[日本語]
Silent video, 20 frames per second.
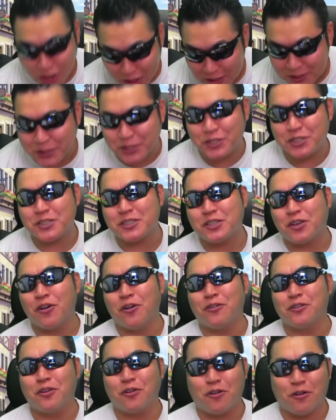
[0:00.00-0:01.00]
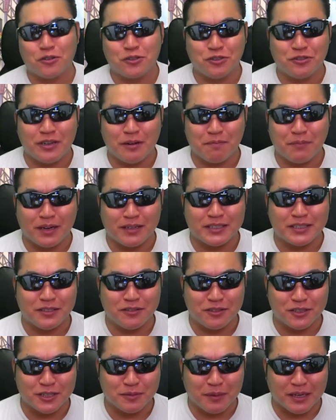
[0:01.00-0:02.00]
許す今日の50連爆
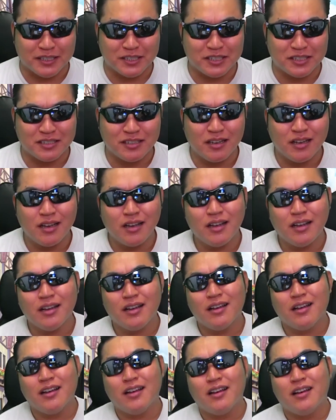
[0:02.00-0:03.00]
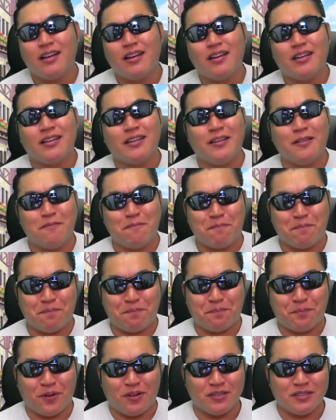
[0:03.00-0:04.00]
死許します。一
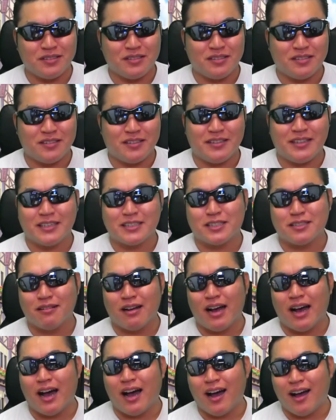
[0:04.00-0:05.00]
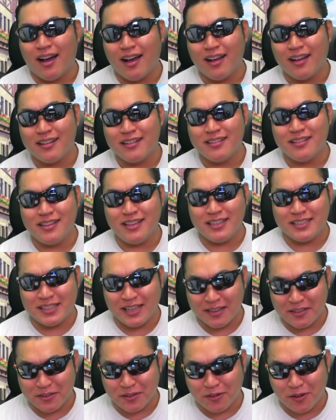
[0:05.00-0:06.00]
本釣りですわ。
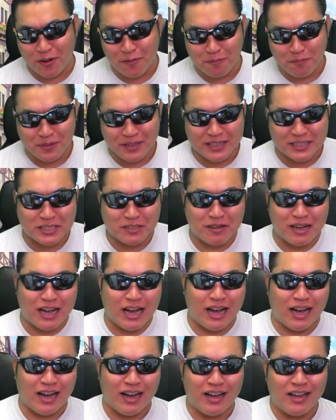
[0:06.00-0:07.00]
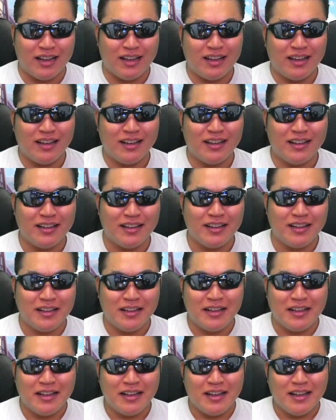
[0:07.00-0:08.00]
二セットコンプですわ。
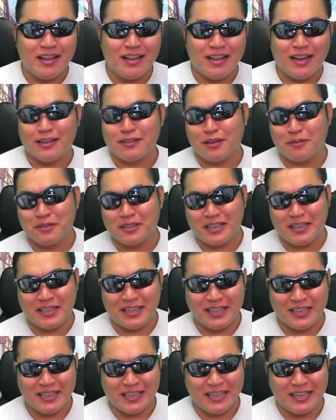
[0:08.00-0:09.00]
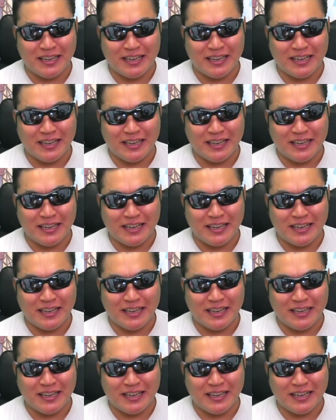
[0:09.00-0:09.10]
あとは武器。